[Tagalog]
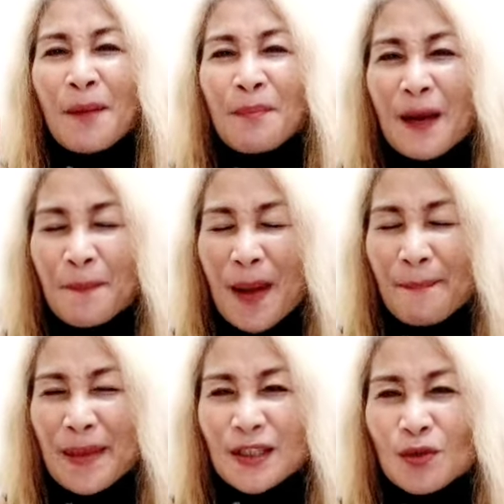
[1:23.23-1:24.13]

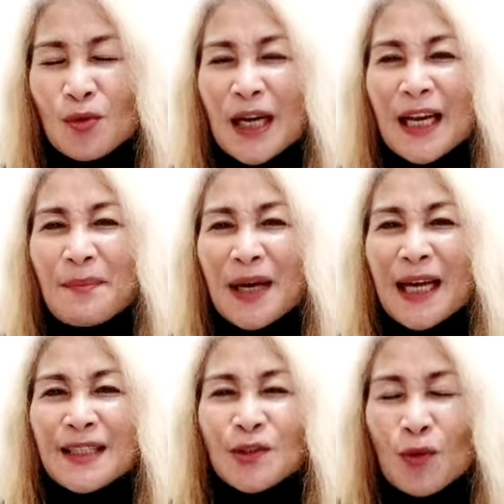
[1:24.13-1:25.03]
magpapasko na
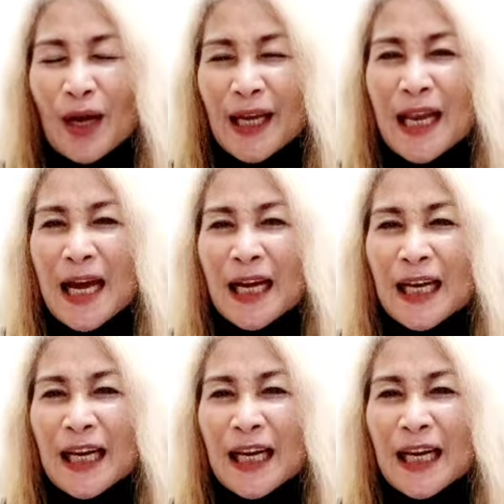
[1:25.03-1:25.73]
naman so kailangan na,